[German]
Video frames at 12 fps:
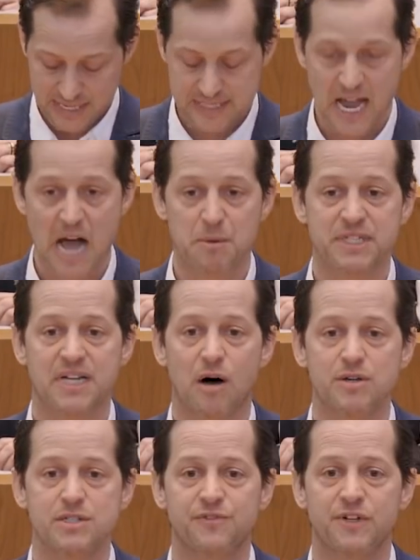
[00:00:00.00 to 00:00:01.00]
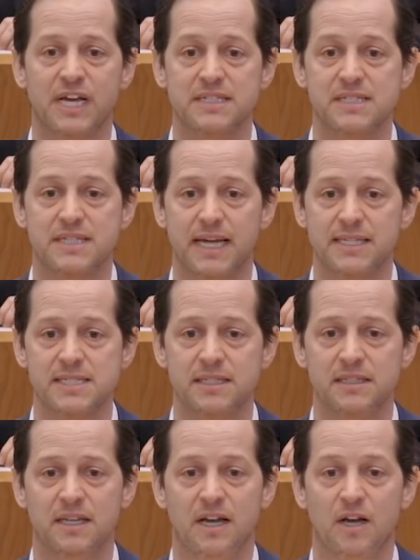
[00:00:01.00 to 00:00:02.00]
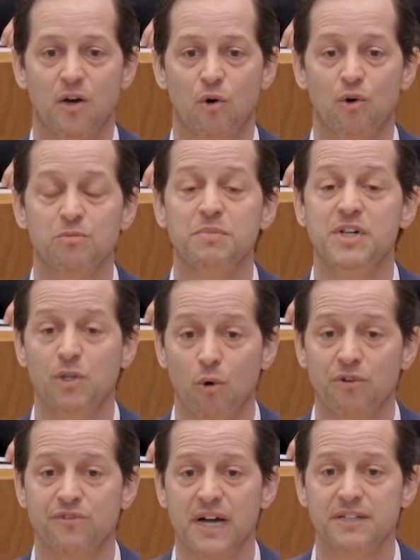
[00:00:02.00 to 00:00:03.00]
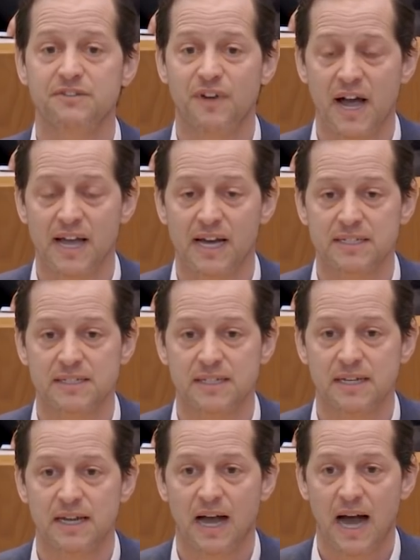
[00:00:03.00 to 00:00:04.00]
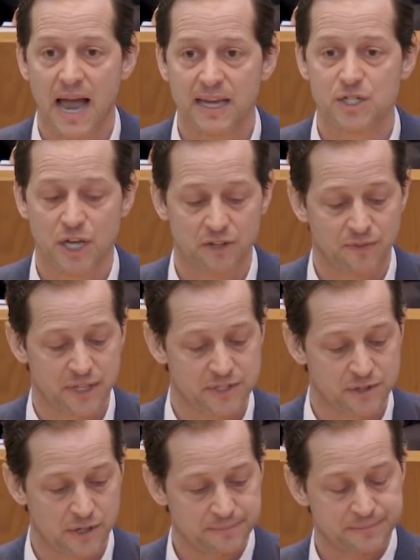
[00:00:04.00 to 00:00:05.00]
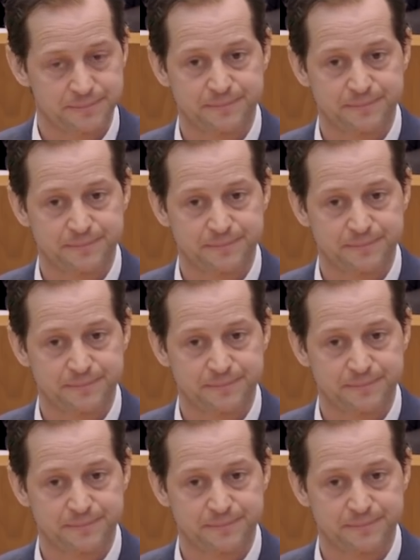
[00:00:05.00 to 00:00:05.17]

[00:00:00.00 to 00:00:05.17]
dass Abertausende von Existenzen und millionenfach die Freiheit eingeschränkt werden sollen?